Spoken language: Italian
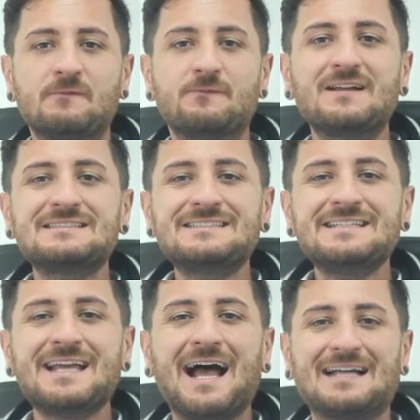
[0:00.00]

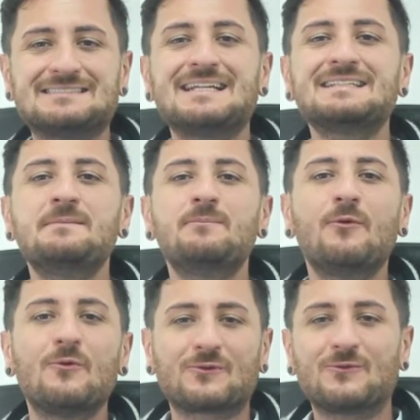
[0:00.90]
Infatti andati in
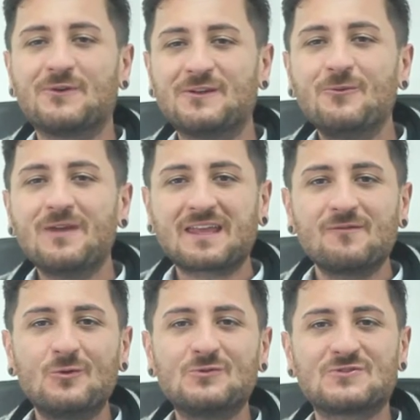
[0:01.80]
porto i due
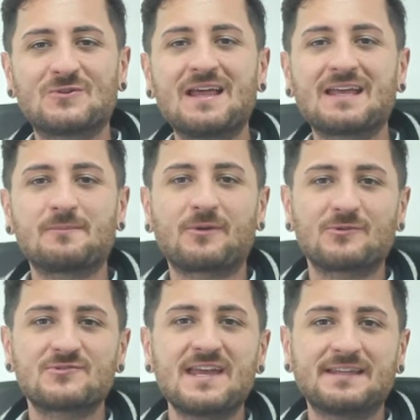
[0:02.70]
rivoluzionari
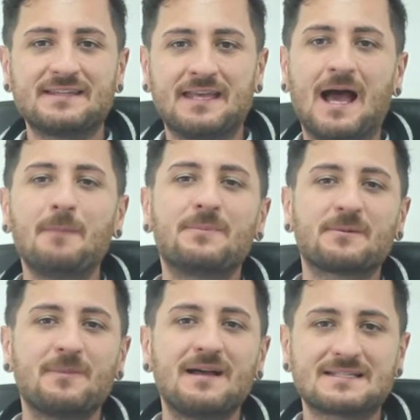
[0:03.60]
progetti
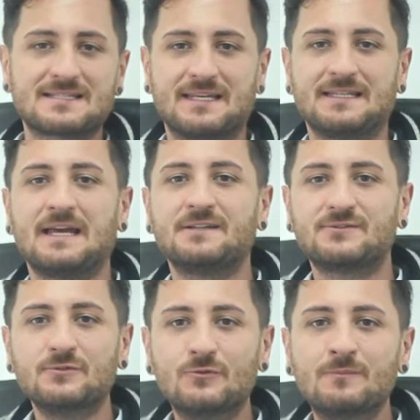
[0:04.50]
Upper Bus e Night
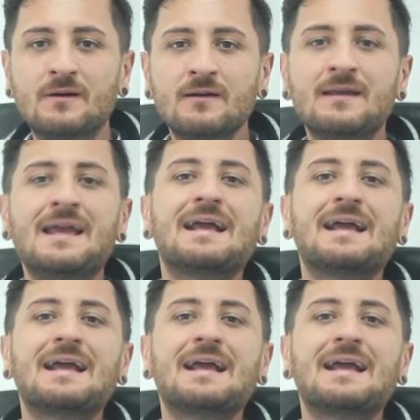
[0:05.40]
Tube,